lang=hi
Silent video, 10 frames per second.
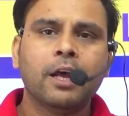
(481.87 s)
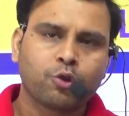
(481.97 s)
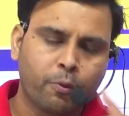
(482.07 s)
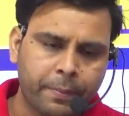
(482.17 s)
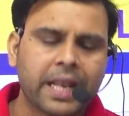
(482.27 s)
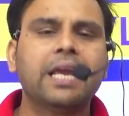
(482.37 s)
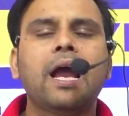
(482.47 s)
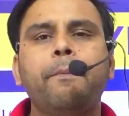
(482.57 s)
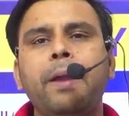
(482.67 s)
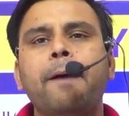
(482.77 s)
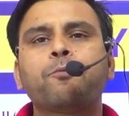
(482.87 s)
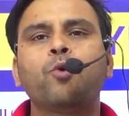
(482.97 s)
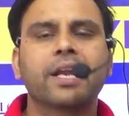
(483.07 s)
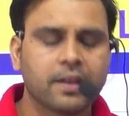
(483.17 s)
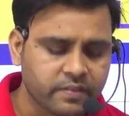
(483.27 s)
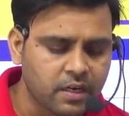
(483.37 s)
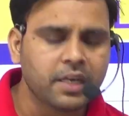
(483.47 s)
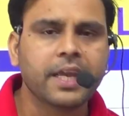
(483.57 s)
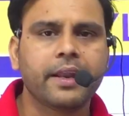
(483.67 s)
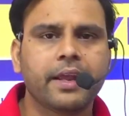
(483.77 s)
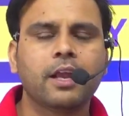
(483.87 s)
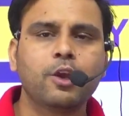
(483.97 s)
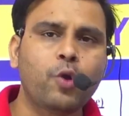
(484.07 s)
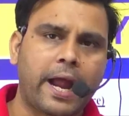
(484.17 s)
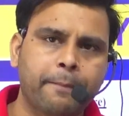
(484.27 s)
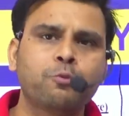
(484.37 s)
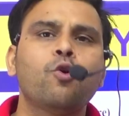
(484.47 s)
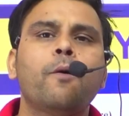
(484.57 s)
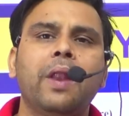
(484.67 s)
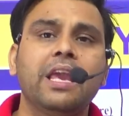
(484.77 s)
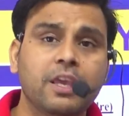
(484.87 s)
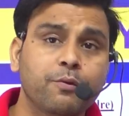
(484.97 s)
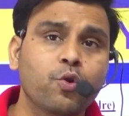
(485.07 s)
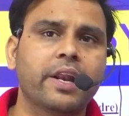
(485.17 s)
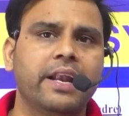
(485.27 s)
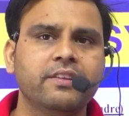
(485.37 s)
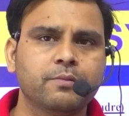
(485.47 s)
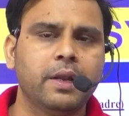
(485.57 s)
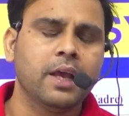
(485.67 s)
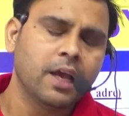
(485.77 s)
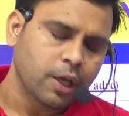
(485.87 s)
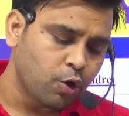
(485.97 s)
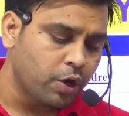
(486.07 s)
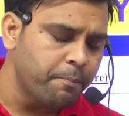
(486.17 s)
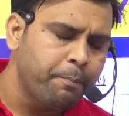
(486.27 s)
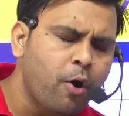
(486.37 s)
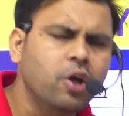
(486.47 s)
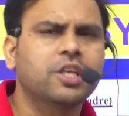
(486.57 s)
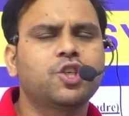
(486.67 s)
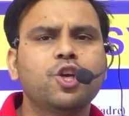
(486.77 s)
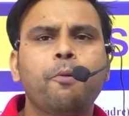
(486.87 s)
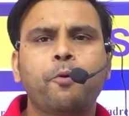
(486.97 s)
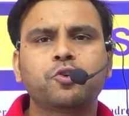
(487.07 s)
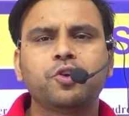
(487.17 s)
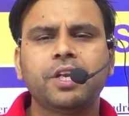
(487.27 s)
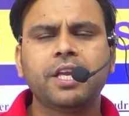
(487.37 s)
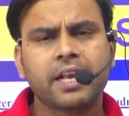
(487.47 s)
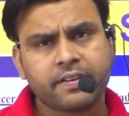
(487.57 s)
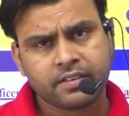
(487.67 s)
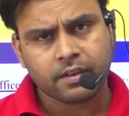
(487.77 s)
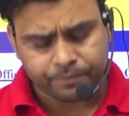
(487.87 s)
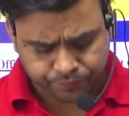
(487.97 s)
तो मेरा यहाँ पे आपको एक कंसर्न ये रहेगा कि यू हैव टू अप्लाई इफ यू आर एलिजिबल क्योंकि बहुत अच्छी अपॉर्चुनिटी है इट्स अ